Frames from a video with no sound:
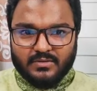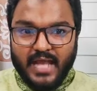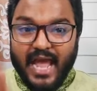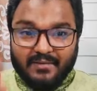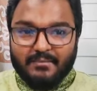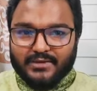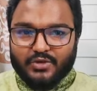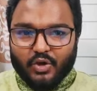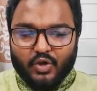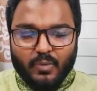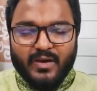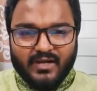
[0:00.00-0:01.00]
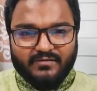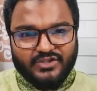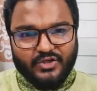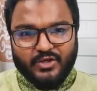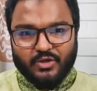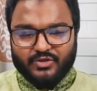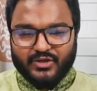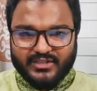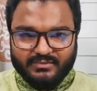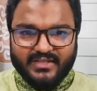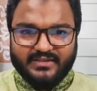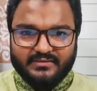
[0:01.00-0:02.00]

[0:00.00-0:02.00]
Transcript: একমাত্র নোবেল বিজয়ী অর্থনীতিবিদ